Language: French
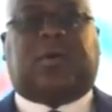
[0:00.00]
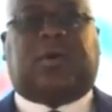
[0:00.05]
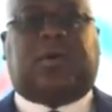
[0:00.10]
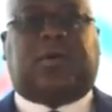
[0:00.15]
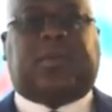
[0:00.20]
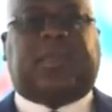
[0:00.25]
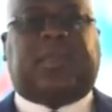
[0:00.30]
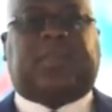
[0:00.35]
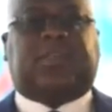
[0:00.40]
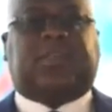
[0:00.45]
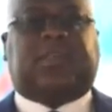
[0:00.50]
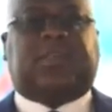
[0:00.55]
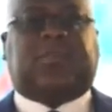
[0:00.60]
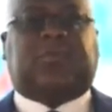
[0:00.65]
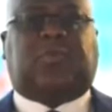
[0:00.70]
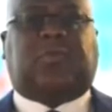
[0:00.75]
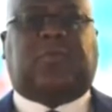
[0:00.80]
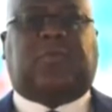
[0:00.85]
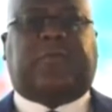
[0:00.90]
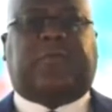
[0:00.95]
engagés
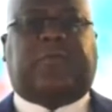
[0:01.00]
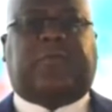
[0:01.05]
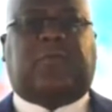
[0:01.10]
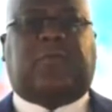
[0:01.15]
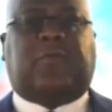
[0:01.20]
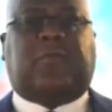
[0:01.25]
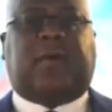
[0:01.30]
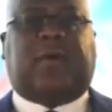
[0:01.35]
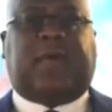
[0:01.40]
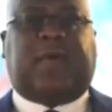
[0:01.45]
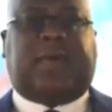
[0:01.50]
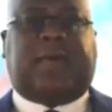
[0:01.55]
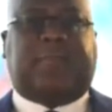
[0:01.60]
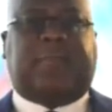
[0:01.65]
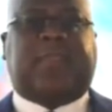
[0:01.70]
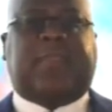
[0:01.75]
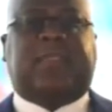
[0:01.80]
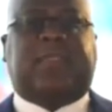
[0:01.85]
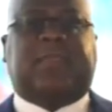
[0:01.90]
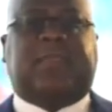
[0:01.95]
sur le front à
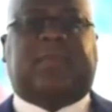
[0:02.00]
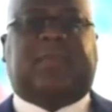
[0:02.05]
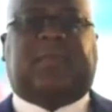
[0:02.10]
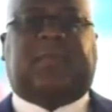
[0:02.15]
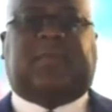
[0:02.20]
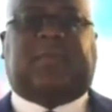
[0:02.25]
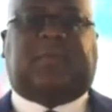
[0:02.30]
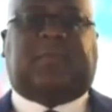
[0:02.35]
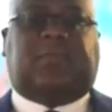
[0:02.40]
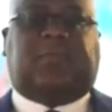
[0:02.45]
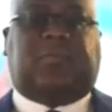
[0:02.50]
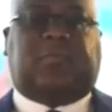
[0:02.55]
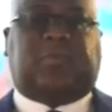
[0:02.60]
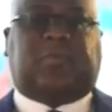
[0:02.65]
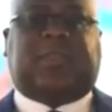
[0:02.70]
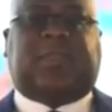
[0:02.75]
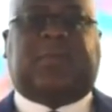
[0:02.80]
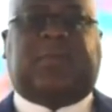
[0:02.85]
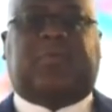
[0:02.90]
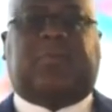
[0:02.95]
Beni,
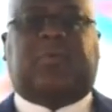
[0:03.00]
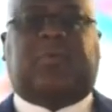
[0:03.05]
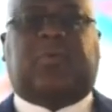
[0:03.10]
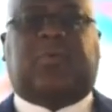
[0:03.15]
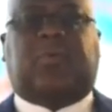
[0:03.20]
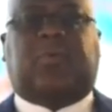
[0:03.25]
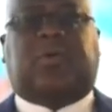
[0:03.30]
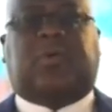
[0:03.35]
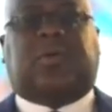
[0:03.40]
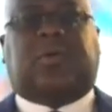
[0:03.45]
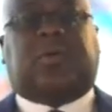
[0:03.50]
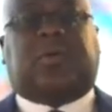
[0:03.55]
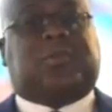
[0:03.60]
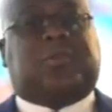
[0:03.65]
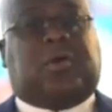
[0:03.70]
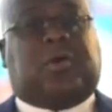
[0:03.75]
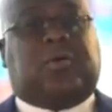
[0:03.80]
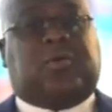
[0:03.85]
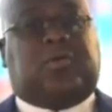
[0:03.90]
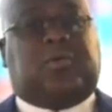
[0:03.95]
Boutembo,
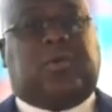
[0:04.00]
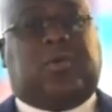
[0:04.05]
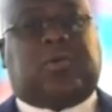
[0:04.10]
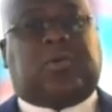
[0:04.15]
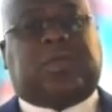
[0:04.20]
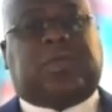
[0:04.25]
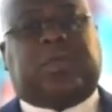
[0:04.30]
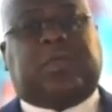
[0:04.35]
dans le nord